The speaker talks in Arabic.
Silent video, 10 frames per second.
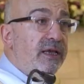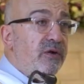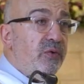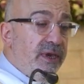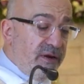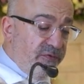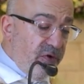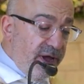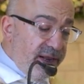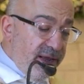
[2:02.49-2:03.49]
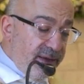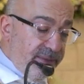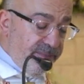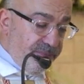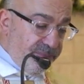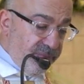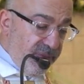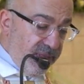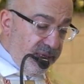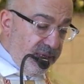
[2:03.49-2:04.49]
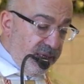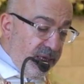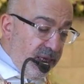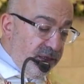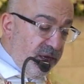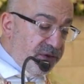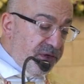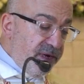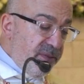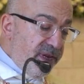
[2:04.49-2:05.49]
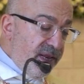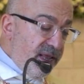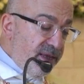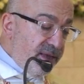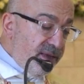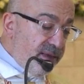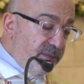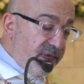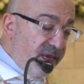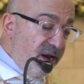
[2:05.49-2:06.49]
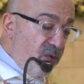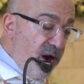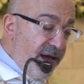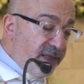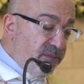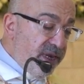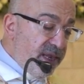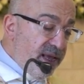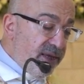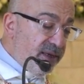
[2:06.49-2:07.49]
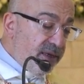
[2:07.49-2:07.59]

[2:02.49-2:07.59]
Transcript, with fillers: وفي كلمة الأب مارون جاء فيها يجب علينا أن